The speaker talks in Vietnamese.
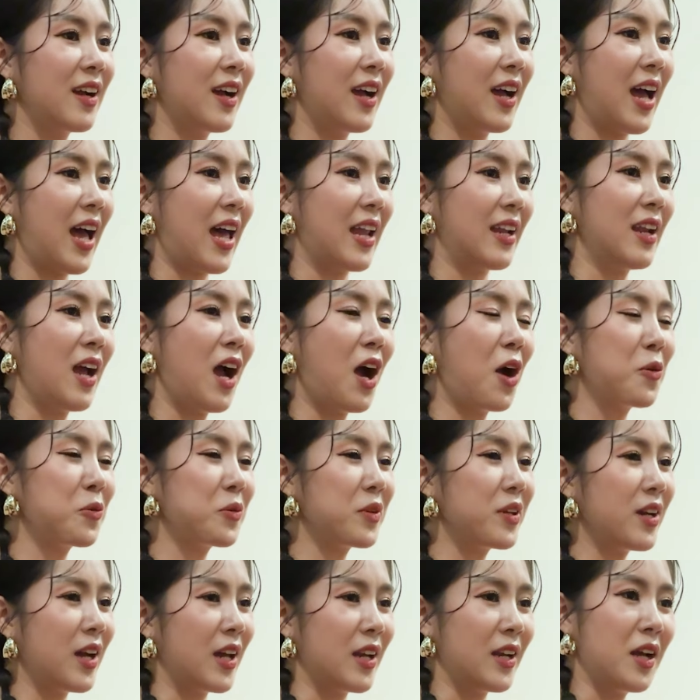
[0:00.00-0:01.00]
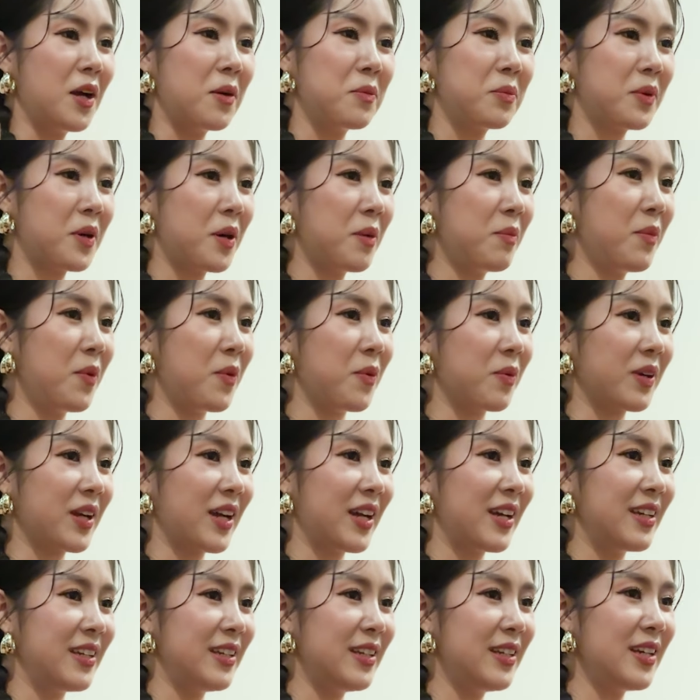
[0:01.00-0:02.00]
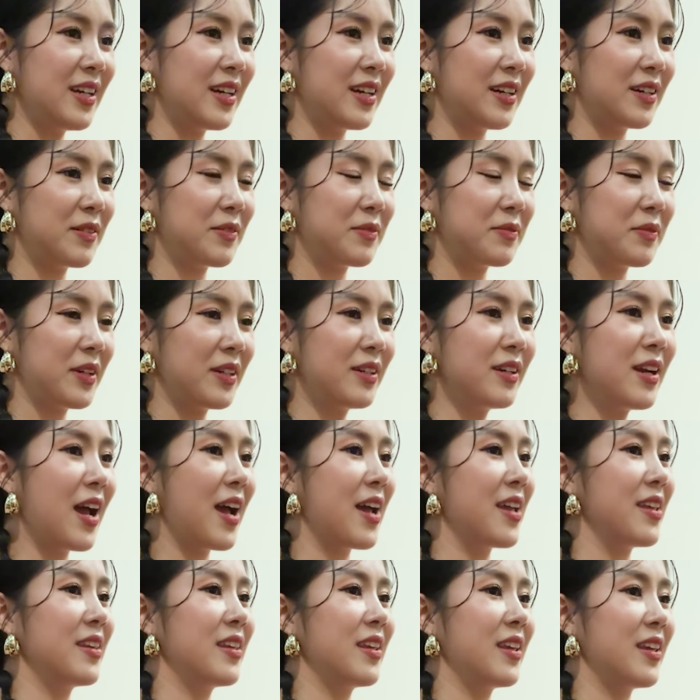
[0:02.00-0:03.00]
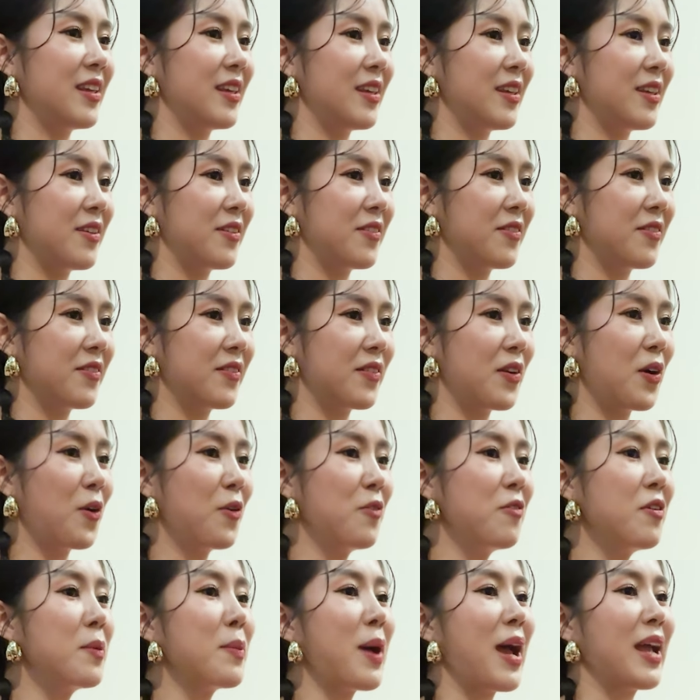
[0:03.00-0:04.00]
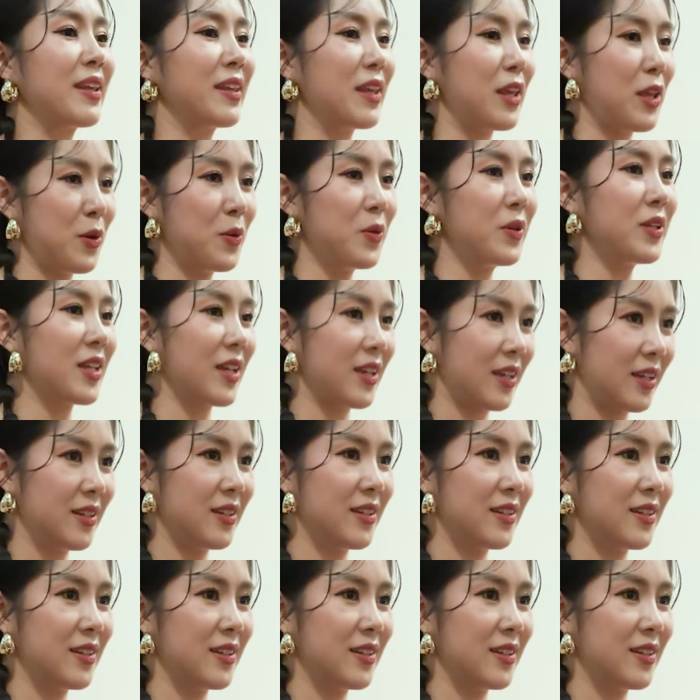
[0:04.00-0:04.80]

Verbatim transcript: ảnh hầu như ảnh không có một cái uh, vấn đề gì đối với bạn diễn của chị